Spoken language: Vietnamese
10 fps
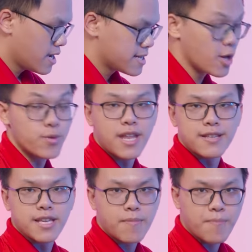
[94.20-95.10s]
thì đầu tiên
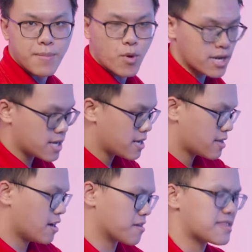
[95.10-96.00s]
là chiếc mainboard đi
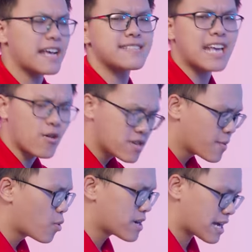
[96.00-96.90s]
à, tại sao chiếc
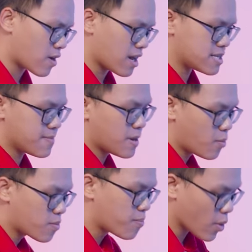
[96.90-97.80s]
mainboard này gọi là chiếc
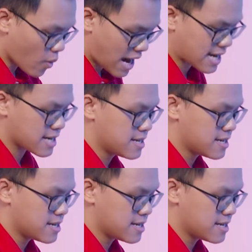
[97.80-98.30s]
mainboard Pro A